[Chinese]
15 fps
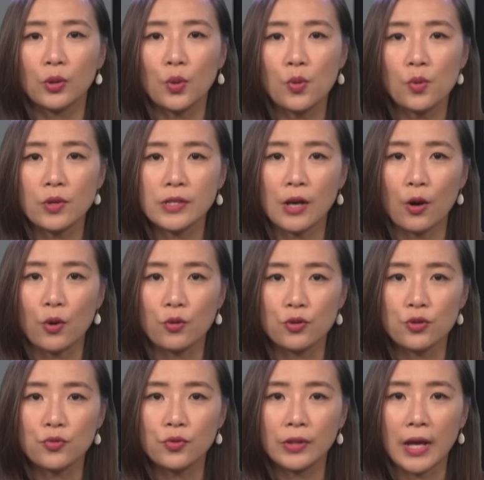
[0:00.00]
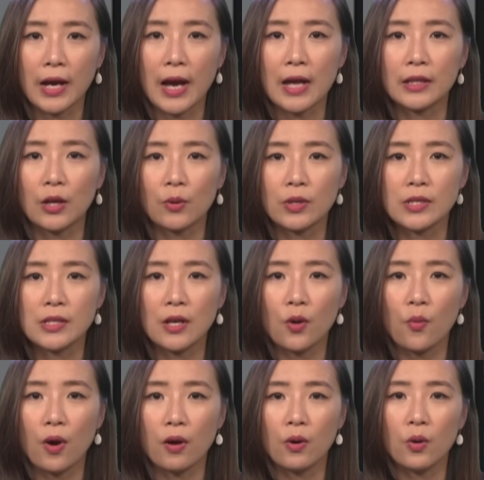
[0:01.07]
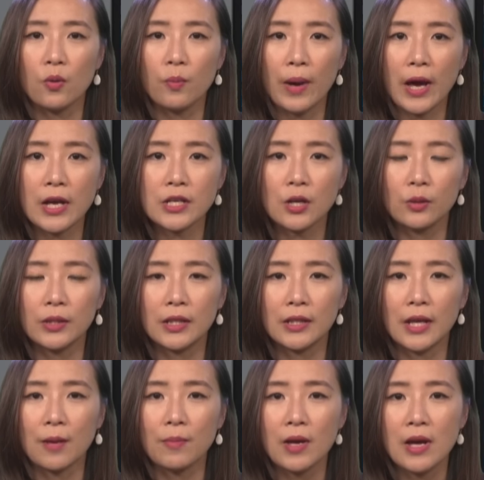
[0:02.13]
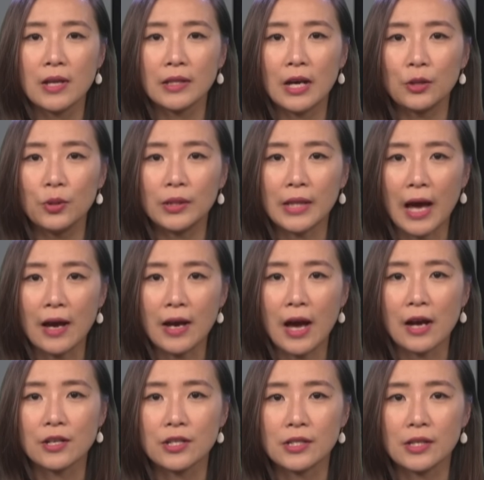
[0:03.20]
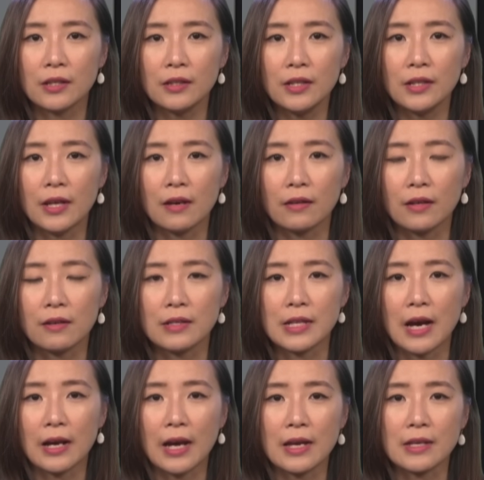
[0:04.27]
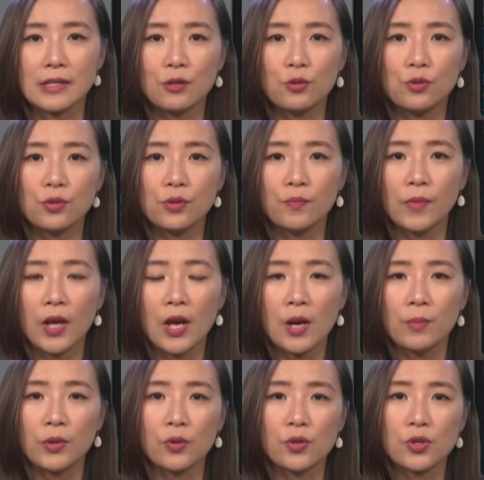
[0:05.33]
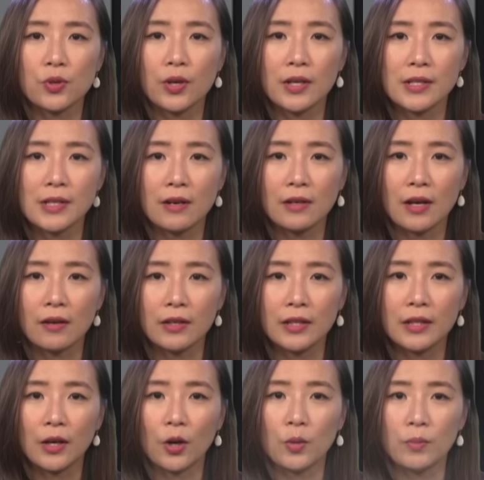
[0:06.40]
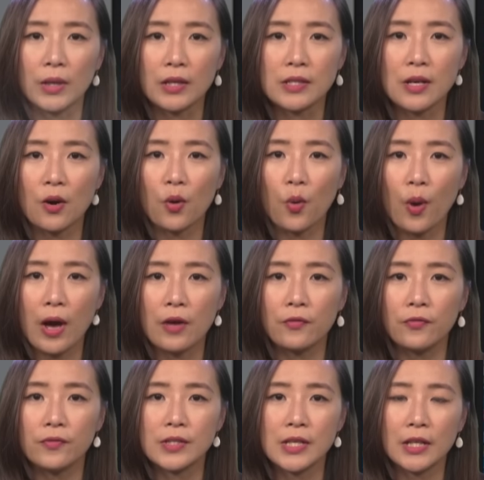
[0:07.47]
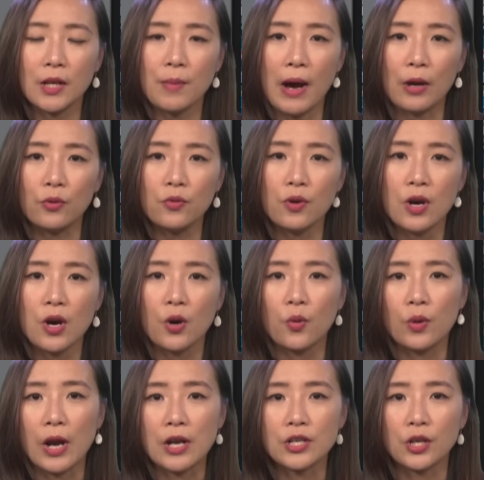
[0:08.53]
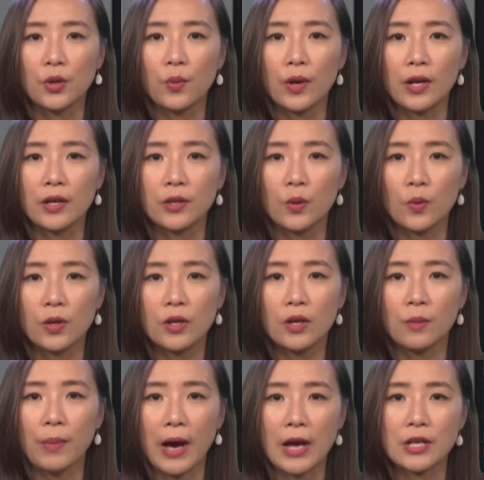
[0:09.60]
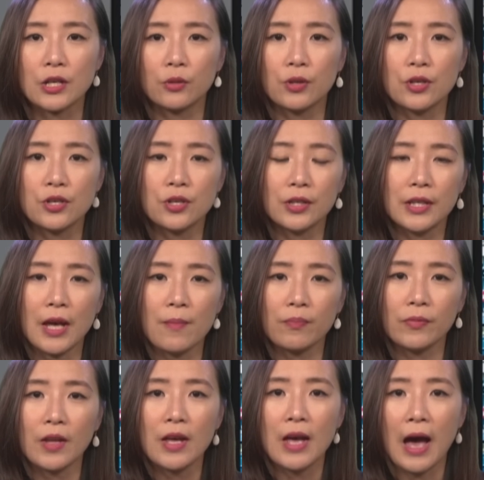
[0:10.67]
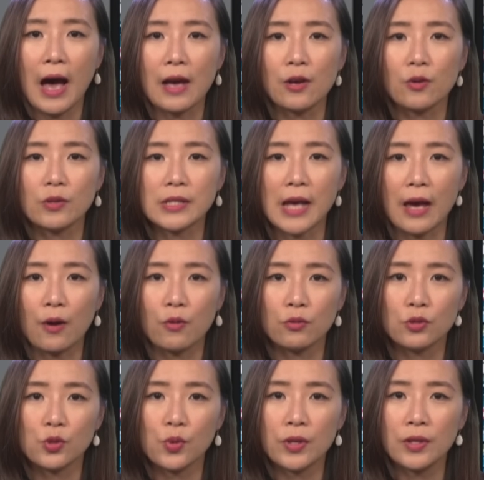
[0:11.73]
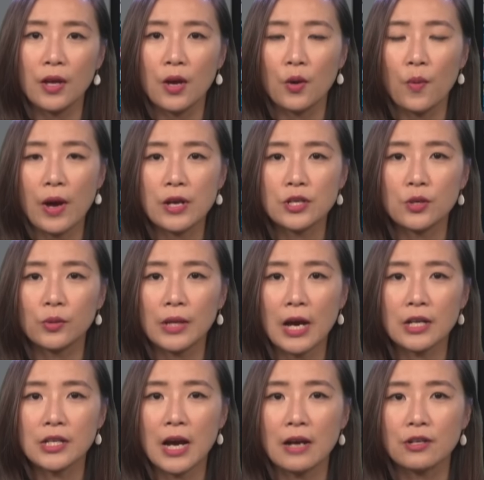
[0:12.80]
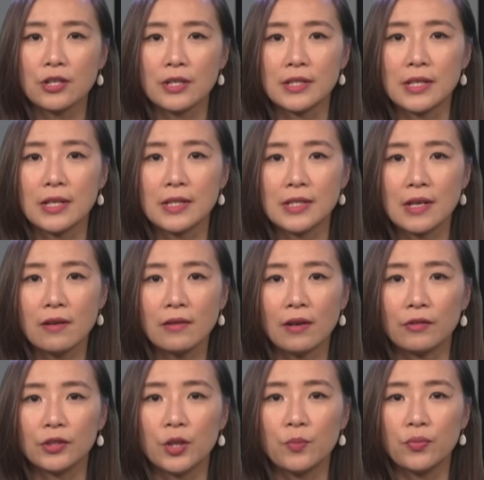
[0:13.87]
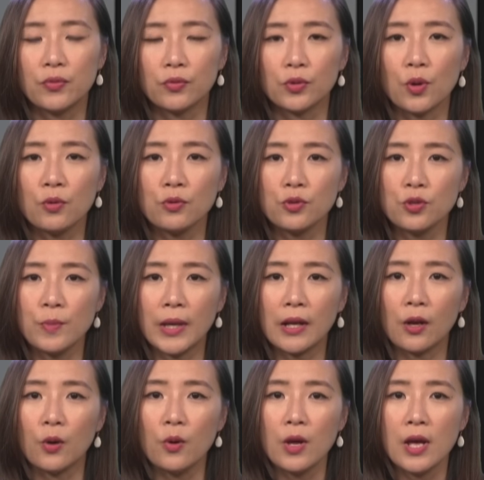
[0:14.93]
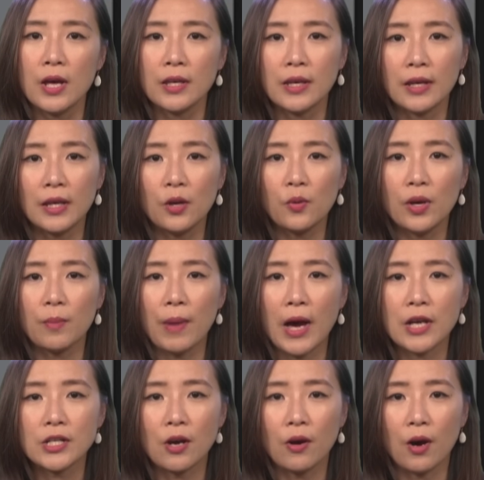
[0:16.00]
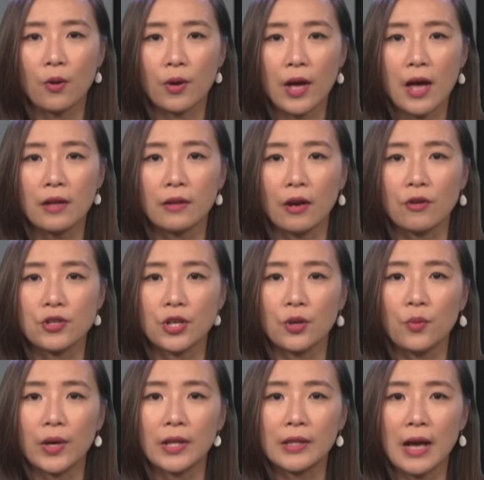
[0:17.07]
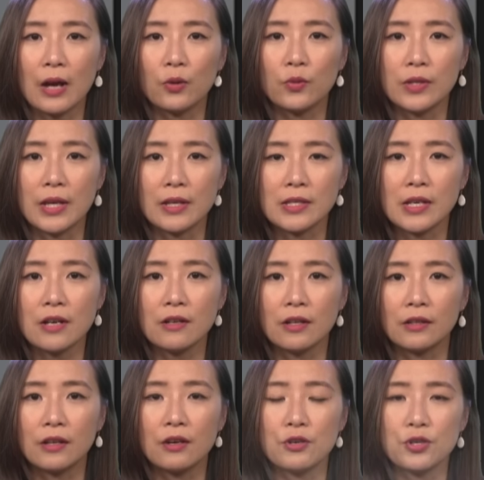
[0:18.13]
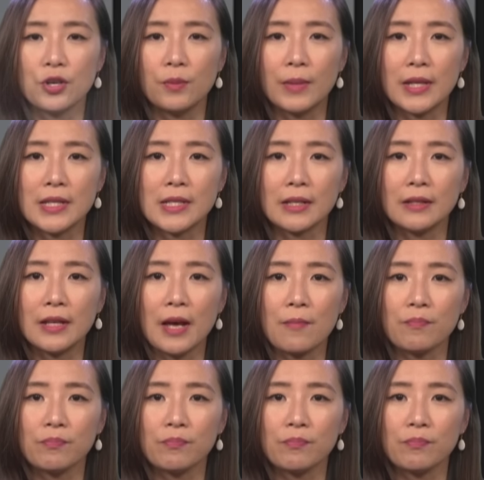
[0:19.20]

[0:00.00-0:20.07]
通过小红书，他看到一些网红拍照地点，他对打卡这些地点更加感兴趣。比如说，香港一条名叫快富街的马路。突然成为了游客拍照的热点，还有彩虹村、怪兽大厦这些香港的普通居民楼，也因为拍照好看而成为大陆年轻人的热门景点。